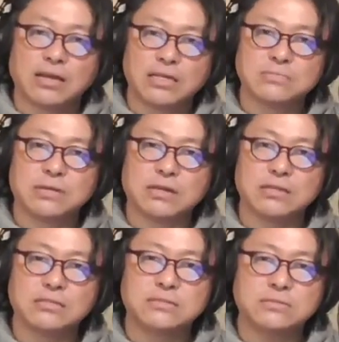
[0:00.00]
い始めた
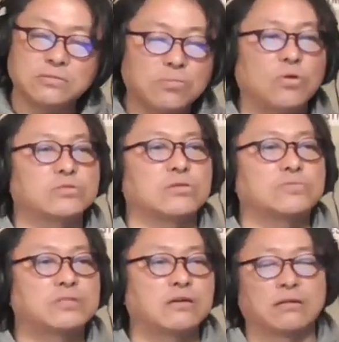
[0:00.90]
りするのもその
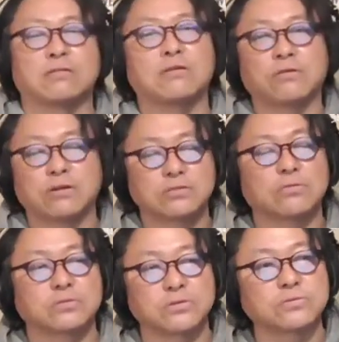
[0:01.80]
布施明の影響がす
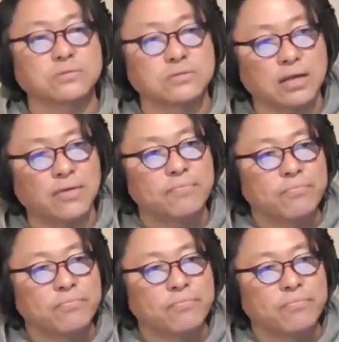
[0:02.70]
ごく強くって